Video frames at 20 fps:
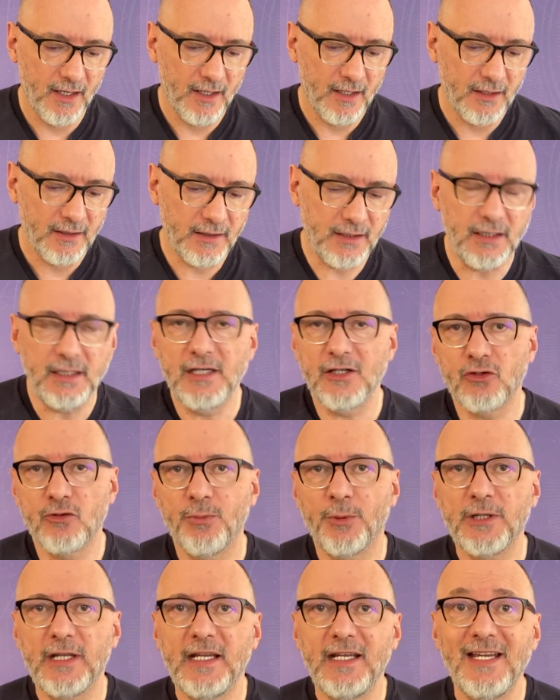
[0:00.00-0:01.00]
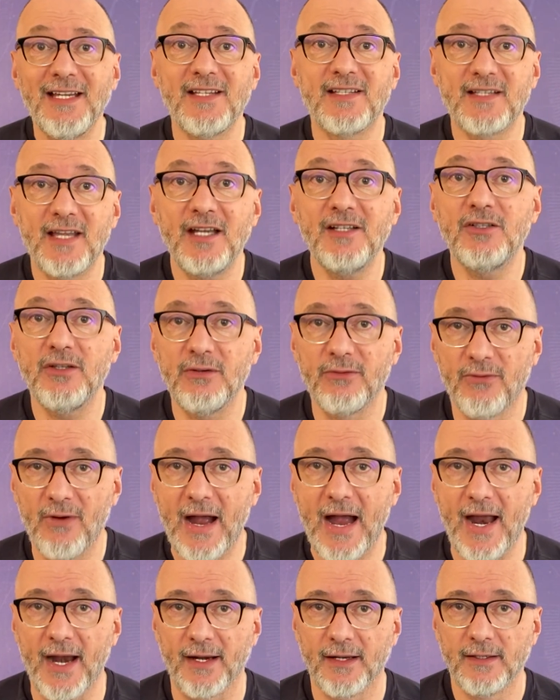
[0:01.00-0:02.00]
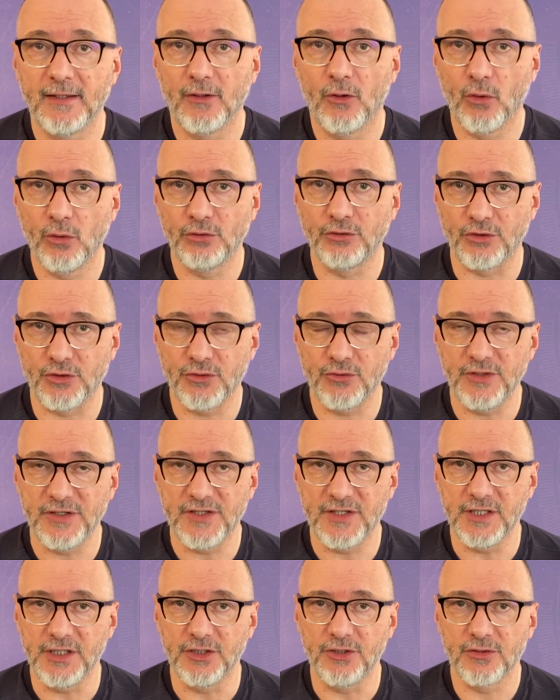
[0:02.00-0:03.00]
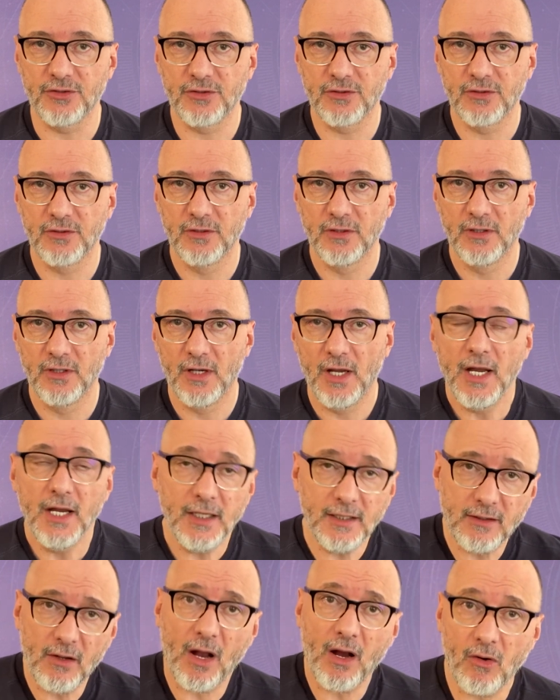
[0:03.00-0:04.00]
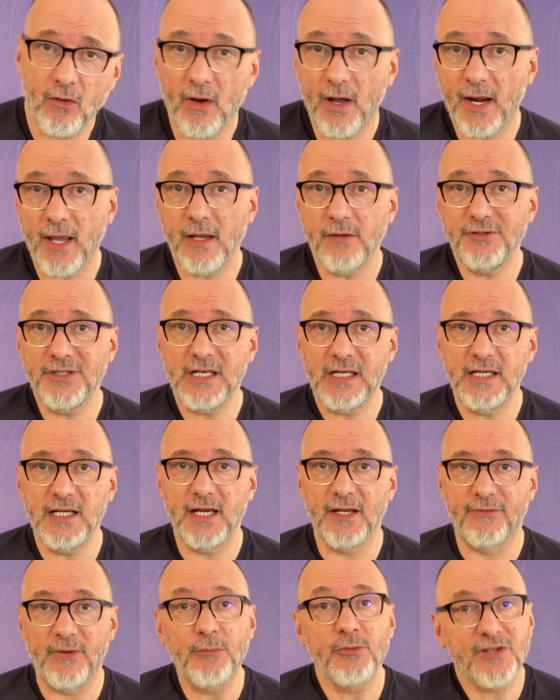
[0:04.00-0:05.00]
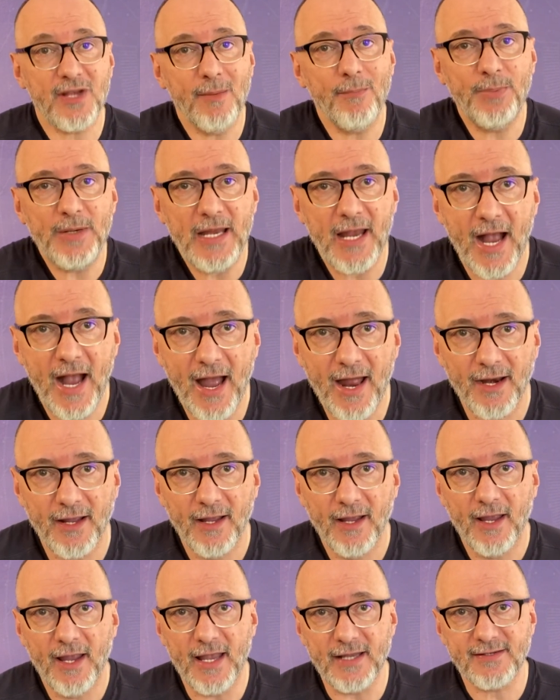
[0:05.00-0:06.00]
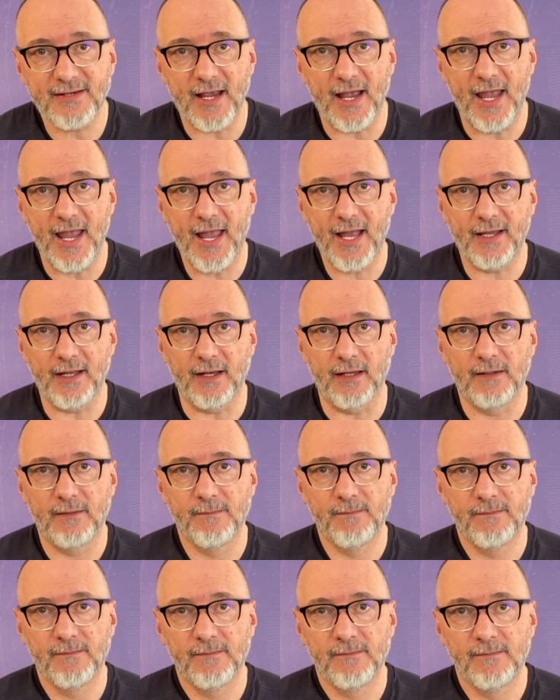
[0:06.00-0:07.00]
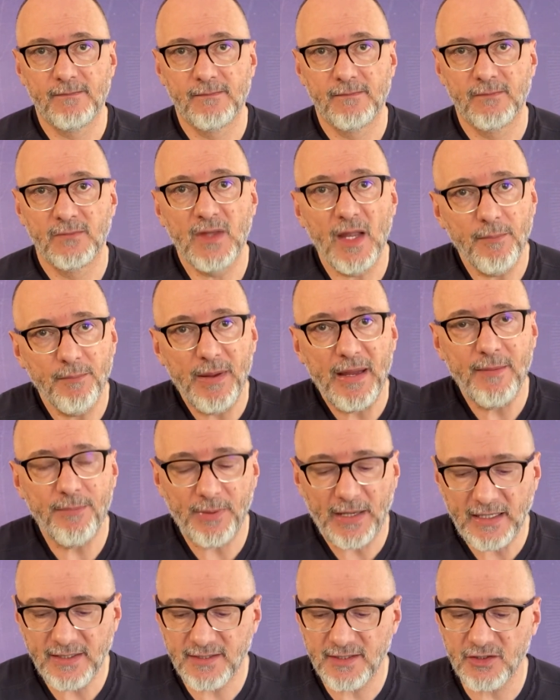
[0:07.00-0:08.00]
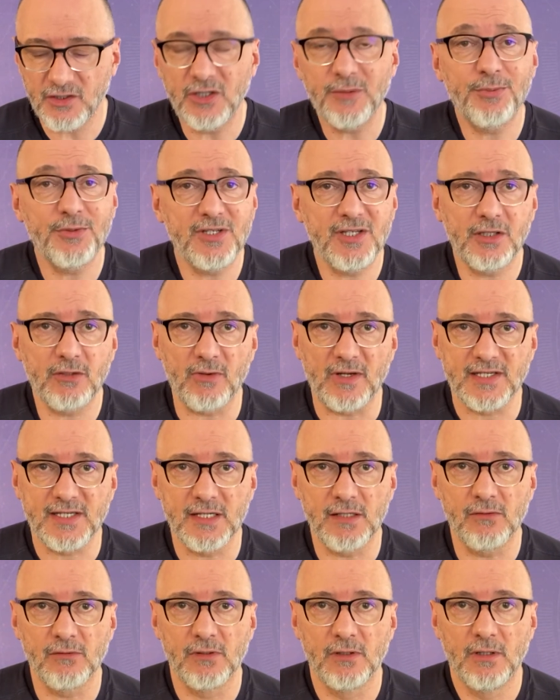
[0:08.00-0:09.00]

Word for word: que isso poderia incentivar outros suicídios. Então agora eu diria, vamos ampliar essa regra também para esse tipo de situação.